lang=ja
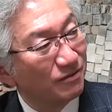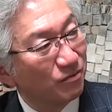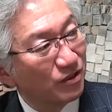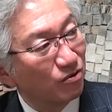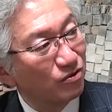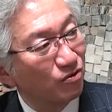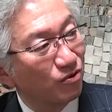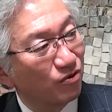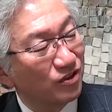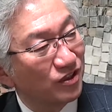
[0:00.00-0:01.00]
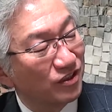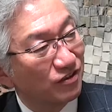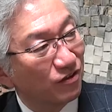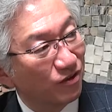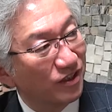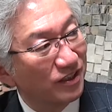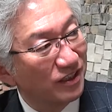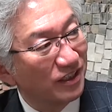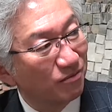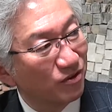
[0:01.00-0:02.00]
まあ、どういう方向に先生はこれ
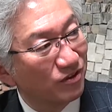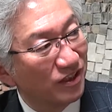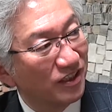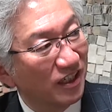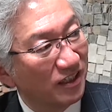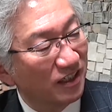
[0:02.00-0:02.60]
あの持っていか